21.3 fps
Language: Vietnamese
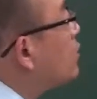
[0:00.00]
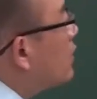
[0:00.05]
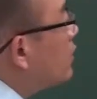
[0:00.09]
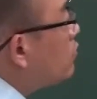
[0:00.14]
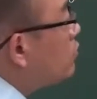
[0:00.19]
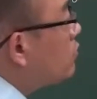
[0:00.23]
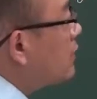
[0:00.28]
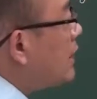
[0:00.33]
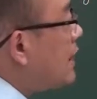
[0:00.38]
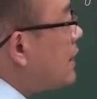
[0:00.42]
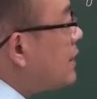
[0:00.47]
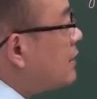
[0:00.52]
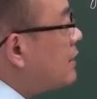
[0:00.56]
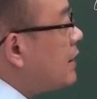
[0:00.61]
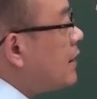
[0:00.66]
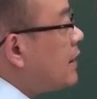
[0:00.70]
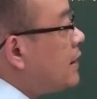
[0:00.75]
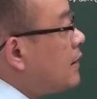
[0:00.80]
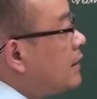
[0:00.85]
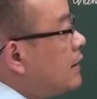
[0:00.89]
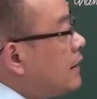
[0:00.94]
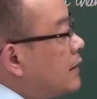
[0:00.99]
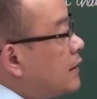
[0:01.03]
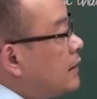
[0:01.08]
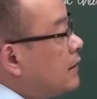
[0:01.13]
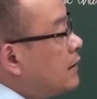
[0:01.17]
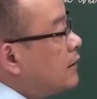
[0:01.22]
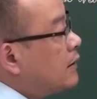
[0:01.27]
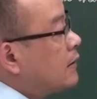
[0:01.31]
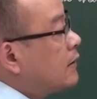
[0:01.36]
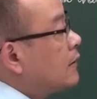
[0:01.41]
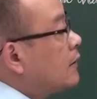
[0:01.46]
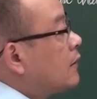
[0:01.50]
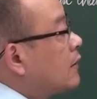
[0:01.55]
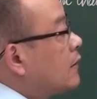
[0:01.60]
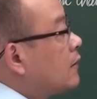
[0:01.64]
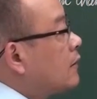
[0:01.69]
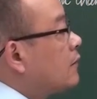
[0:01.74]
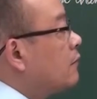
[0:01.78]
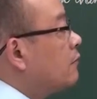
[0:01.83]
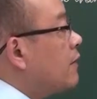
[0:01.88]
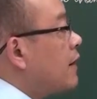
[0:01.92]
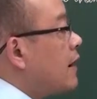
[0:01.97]
toán của chúng ta sẽ đi
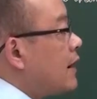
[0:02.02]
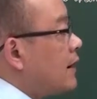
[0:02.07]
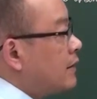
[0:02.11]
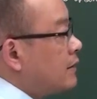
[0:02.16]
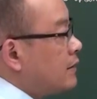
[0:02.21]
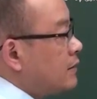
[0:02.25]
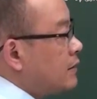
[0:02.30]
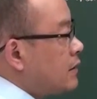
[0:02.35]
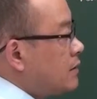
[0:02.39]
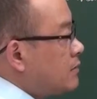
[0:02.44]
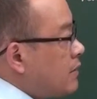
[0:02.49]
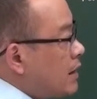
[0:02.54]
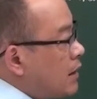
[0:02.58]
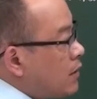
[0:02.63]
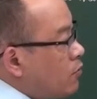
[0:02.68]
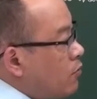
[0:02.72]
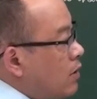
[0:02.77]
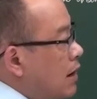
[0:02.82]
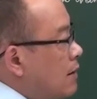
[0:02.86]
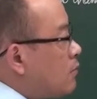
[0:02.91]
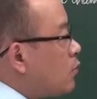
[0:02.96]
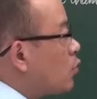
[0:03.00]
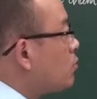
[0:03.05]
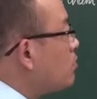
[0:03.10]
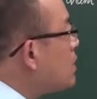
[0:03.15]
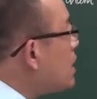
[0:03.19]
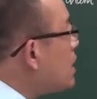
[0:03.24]
phải trình bày qua bốn